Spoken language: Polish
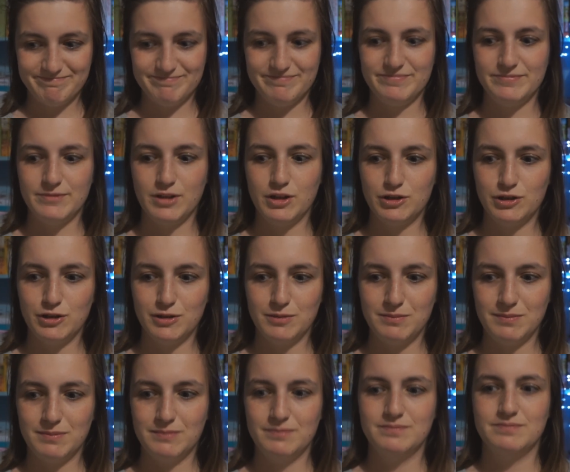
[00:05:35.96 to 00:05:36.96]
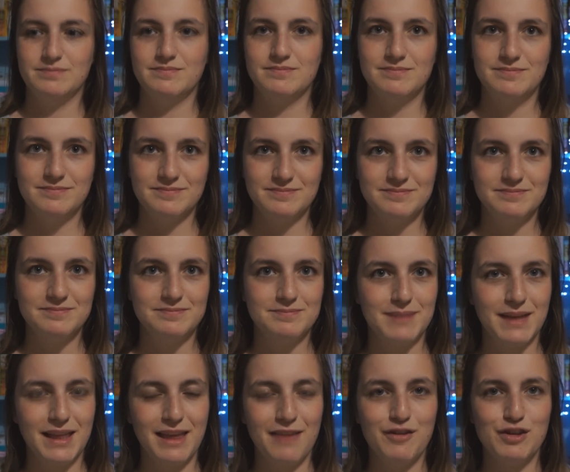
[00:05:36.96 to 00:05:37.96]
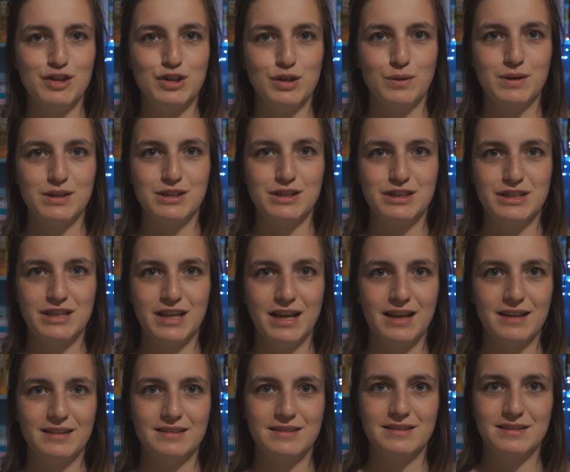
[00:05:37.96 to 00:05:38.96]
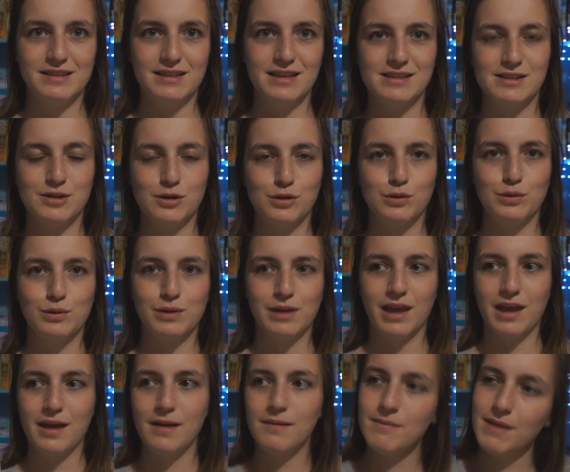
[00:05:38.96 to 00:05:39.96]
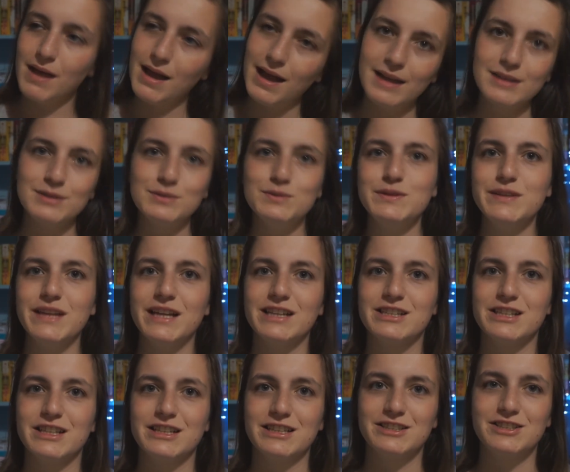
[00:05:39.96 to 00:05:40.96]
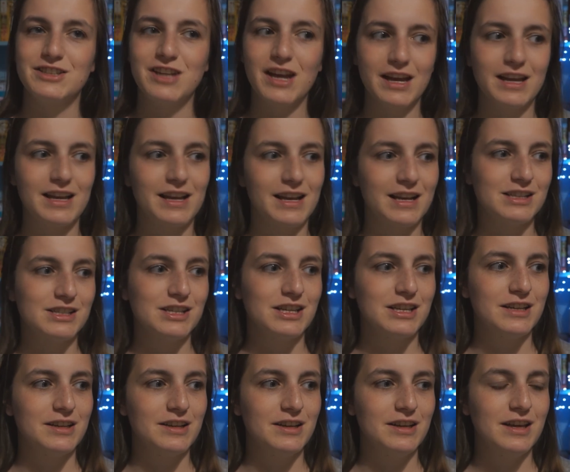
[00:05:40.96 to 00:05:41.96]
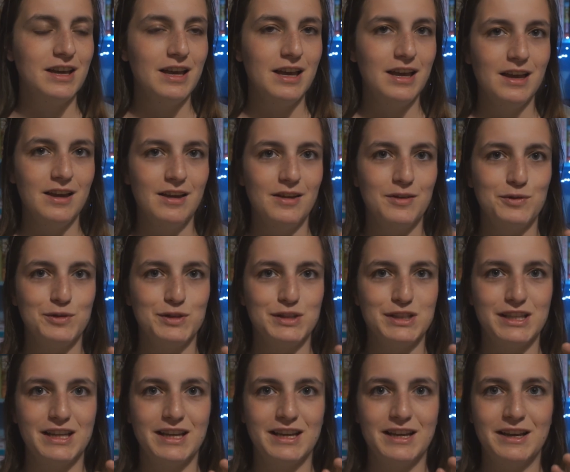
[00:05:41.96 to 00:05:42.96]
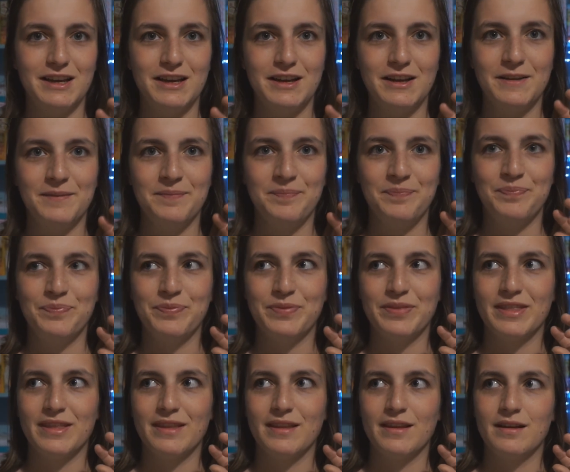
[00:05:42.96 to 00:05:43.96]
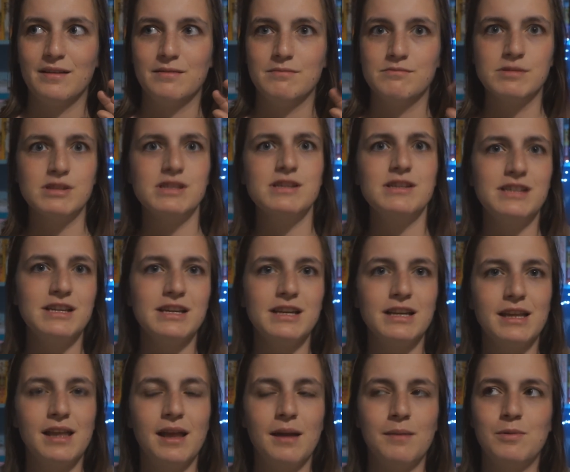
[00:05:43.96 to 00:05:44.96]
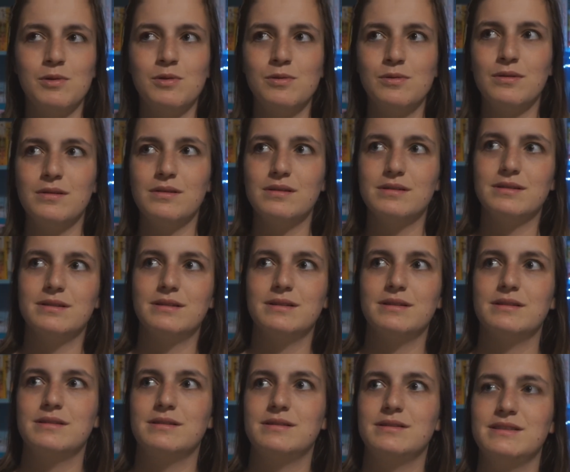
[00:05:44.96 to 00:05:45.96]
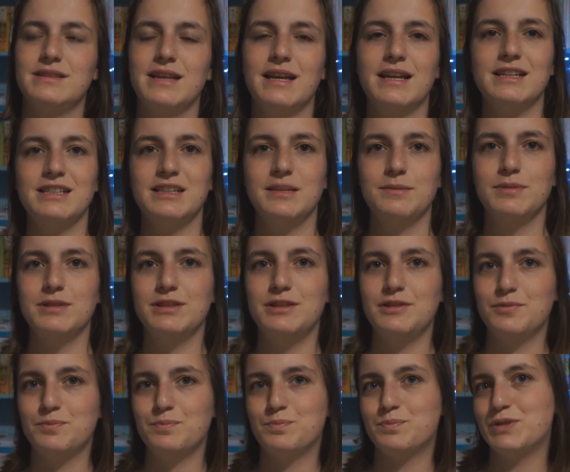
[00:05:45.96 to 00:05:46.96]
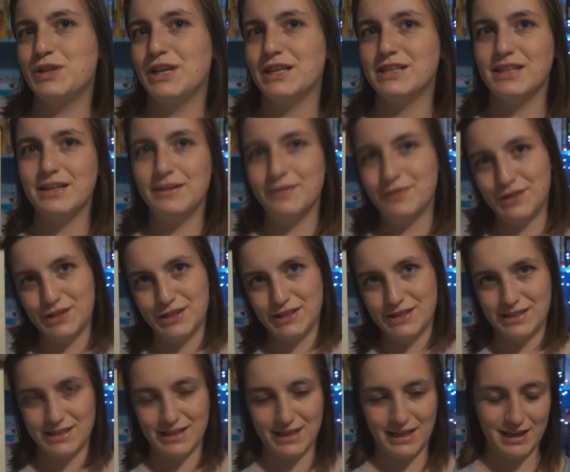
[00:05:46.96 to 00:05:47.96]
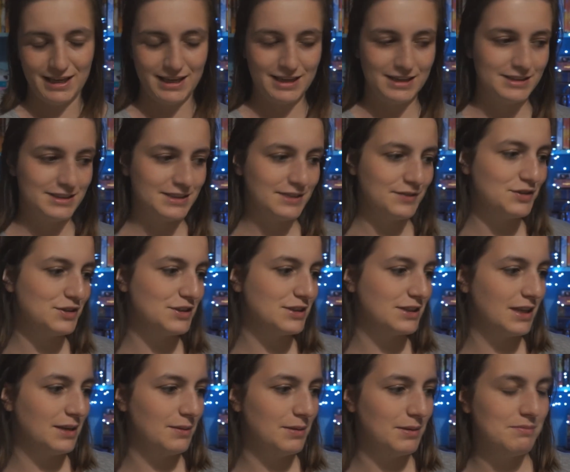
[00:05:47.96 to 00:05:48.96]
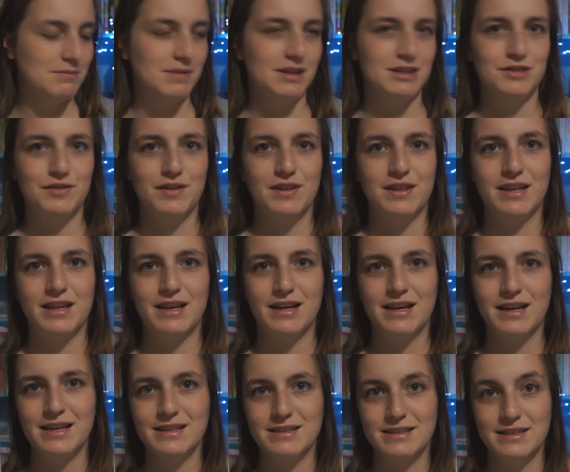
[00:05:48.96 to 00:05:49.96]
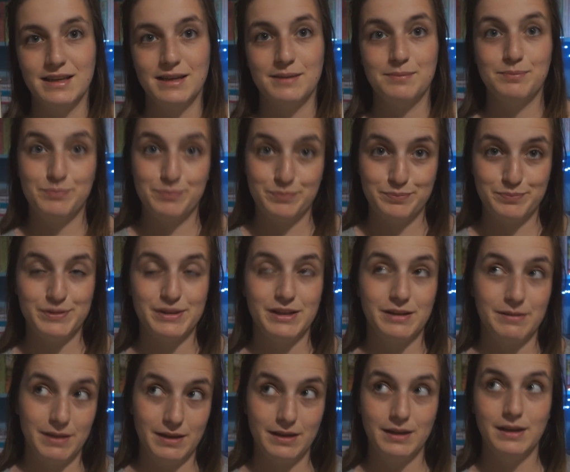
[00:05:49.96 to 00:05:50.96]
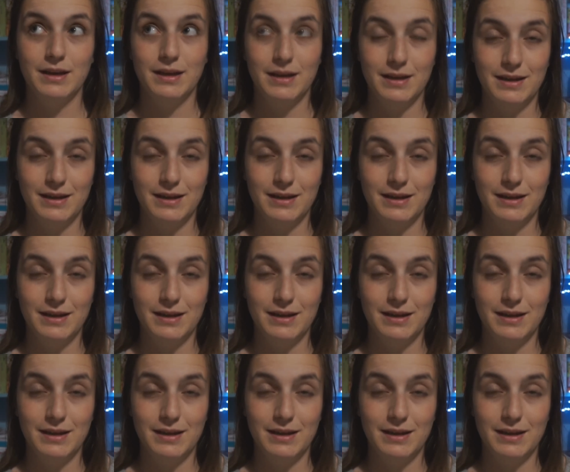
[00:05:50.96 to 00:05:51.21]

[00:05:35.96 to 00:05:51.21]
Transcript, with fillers: no to ma niewesołe życie, jest odludkiem, a tu inaczej. Jack raczej właśnie może dzięki temu yy, stara się być przyjacielem wszystkich. Ze wszystkimi ma świetne relacje, przynajmniej